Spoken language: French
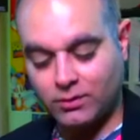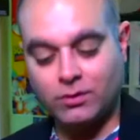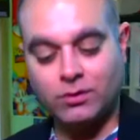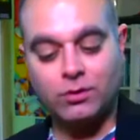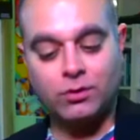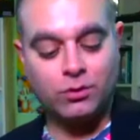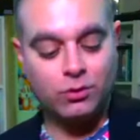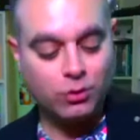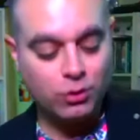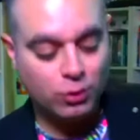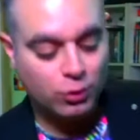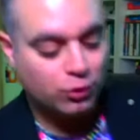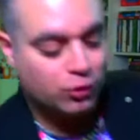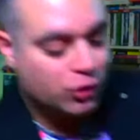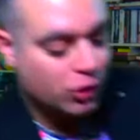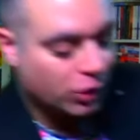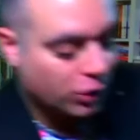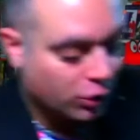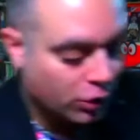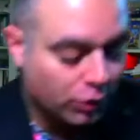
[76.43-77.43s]
Le
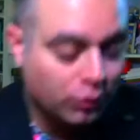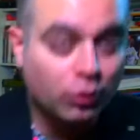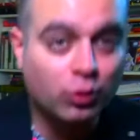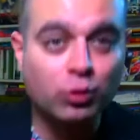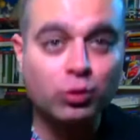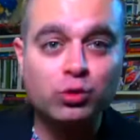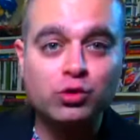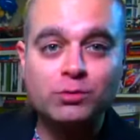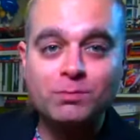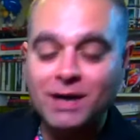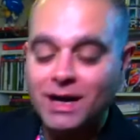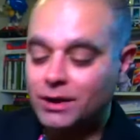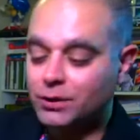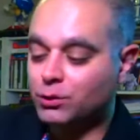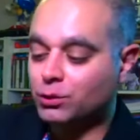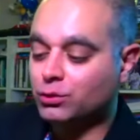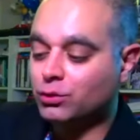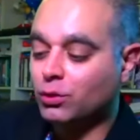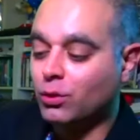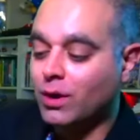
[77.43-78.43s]
Joy-Con rouge
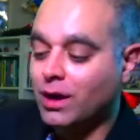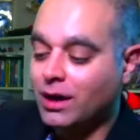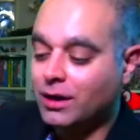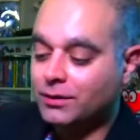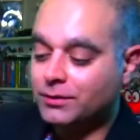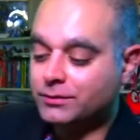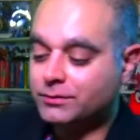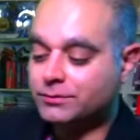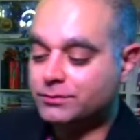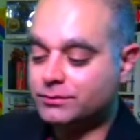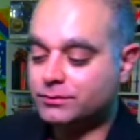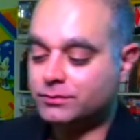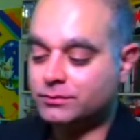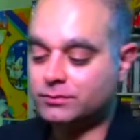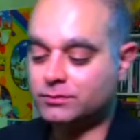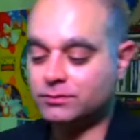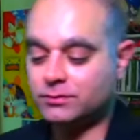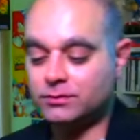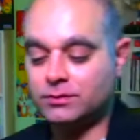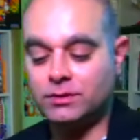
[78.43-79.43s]
Mario droit,
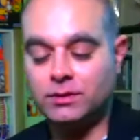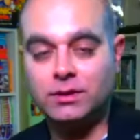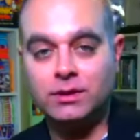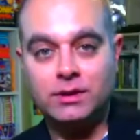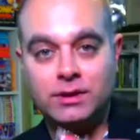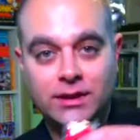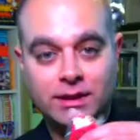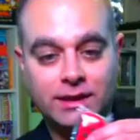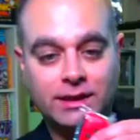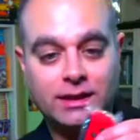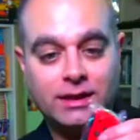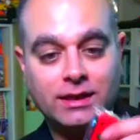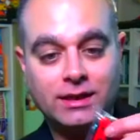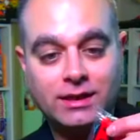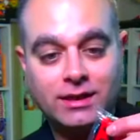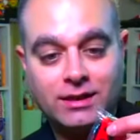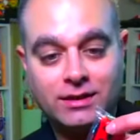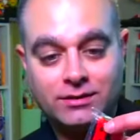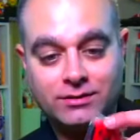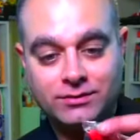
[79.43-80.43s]
il est là.